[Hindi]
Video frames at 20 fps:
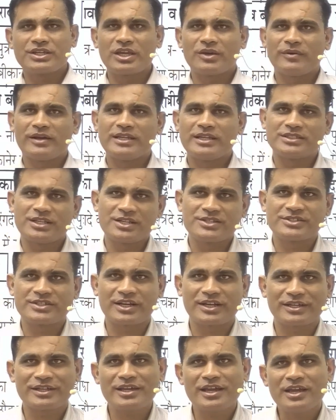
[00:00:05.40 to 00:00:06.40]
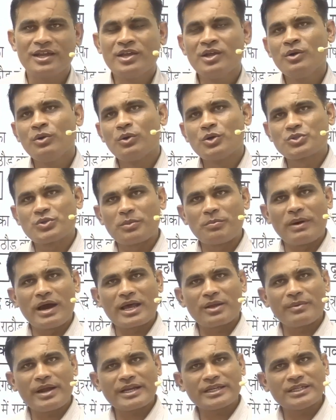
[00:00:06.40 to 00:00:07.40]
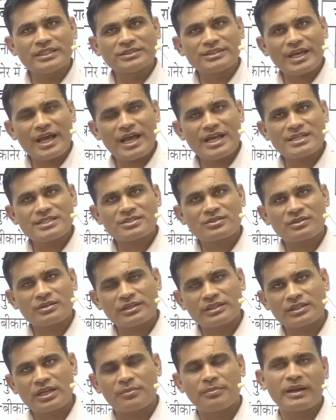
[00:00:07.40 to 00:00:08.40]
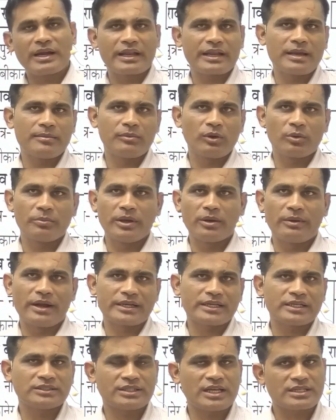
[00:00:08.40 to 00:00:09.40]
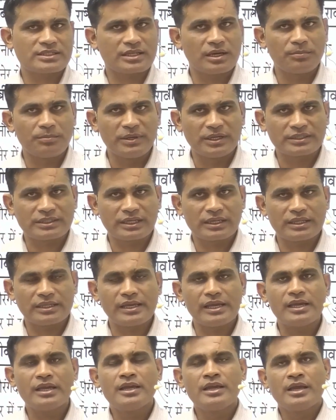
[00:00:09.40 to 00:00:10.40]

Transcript: वाली सीरीज चल रही है उसमें मारवाड़ के इतिहास की तरफ बढ़ रहे हम लोग मेवाड़ के इतिहास कंप्लीट कर लिए